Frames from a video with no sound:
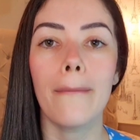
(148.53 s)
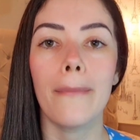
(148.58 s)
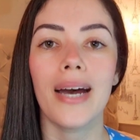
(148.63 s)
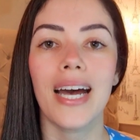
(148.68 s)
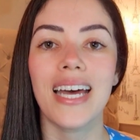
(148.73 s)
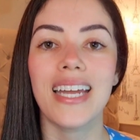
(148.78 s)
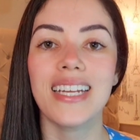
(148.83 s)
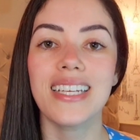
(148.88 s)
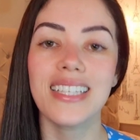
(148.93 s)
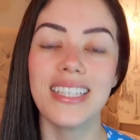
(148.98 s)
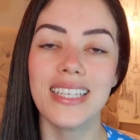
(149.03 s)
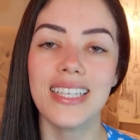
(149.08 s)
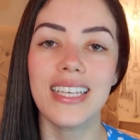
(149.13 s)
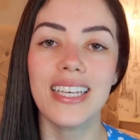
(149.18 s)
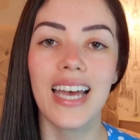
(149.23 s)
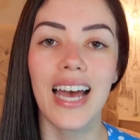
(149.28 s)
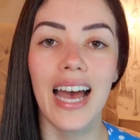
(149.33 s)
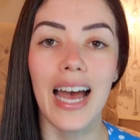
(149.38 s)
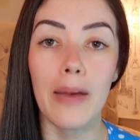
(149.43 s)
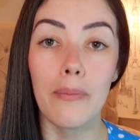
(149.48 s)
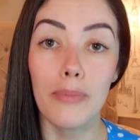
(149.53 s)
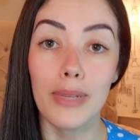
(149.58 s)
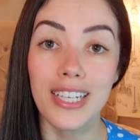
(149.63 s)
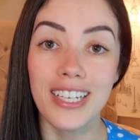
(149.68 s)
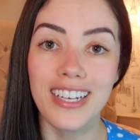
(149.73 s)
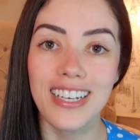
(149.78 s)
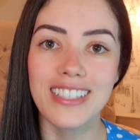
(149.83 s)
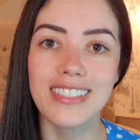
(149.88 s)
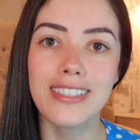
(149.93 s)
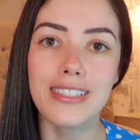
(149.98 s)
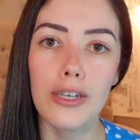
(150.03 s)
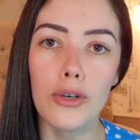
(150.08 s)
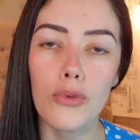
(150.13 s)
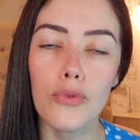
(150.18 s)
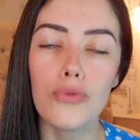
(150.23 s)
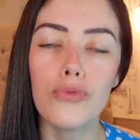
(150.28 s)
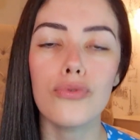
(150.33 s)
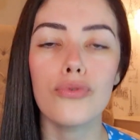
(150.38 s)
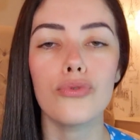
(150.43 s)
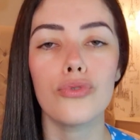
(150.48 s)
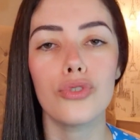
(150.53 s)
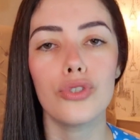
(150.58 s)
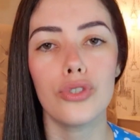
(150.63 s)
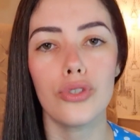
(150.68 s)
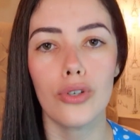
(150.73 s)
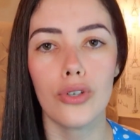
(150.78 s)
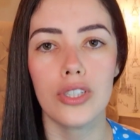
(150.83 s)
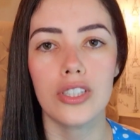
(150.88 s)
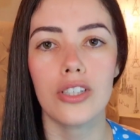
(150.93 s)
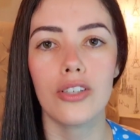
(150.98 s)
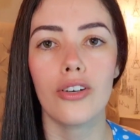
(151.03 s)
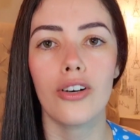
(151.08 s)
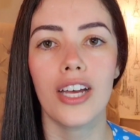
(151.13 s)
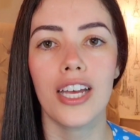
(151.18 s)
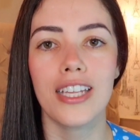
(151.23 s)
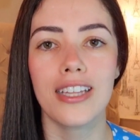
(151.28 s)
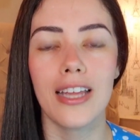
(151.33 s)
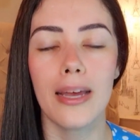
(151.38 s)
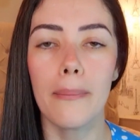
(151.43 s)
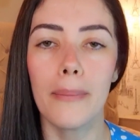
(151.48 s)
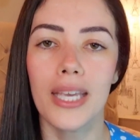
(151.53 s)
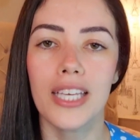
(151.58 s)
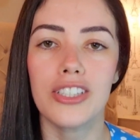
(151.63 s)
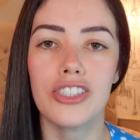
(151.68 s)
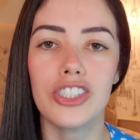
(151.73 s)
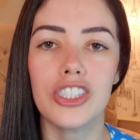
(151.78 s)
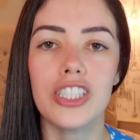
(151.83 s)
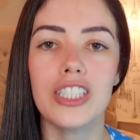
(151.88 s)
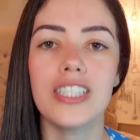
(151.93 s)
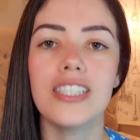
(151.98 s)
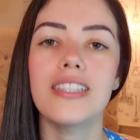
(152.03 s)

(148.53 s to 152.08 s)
para que a aplicação funcione corretamente.